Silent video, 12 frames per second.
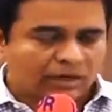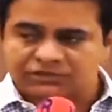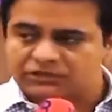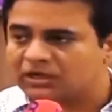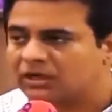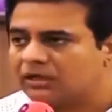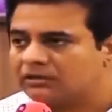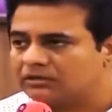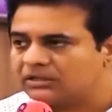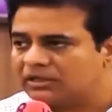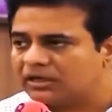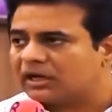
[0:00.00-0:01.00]
ఖచ్చితంగా
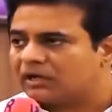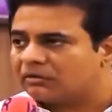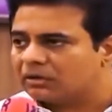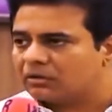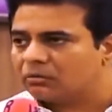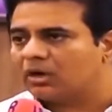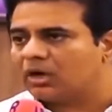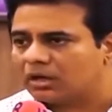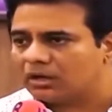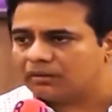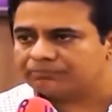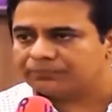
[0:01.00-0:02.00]
దీని వెనకాల ఎవరైనా
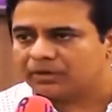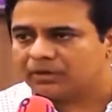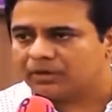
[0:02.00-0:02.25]
ఉన్నారా